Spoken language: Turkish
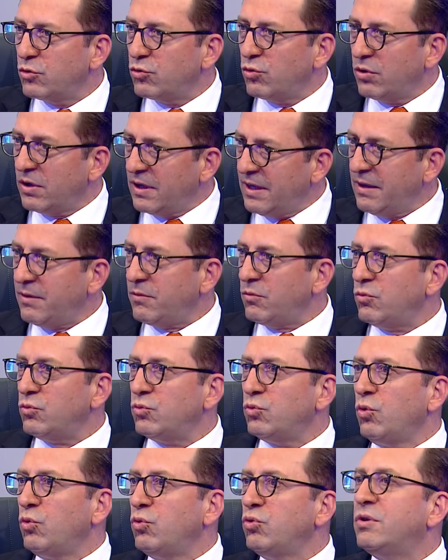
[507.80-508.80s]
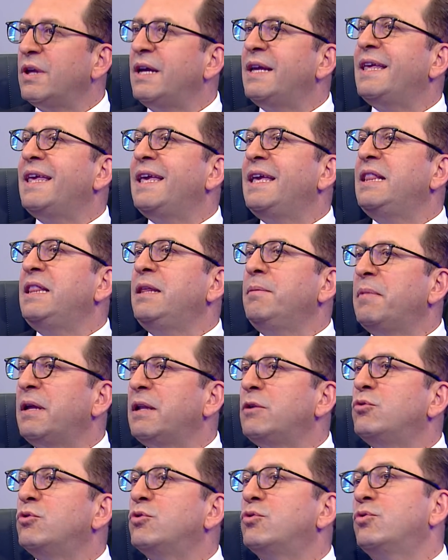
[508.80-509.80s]
Sonra 9 ay eğitim
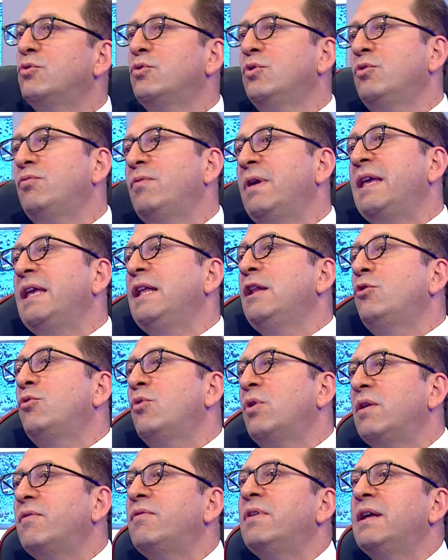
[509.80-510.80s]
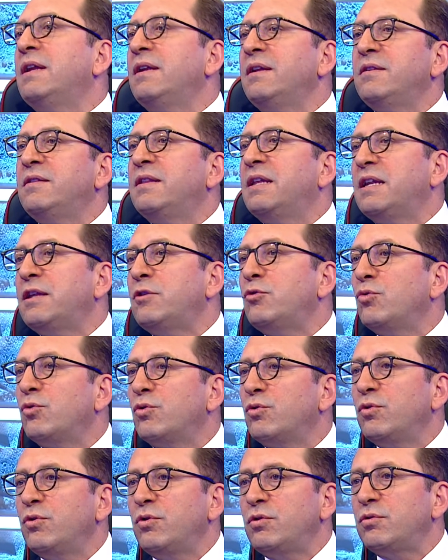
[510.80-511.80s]
alıyorsunuz ve ilk görev yeriniz neresi
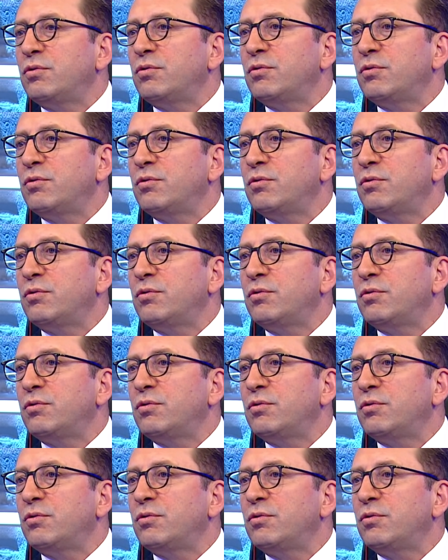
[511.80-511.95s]
oluyor?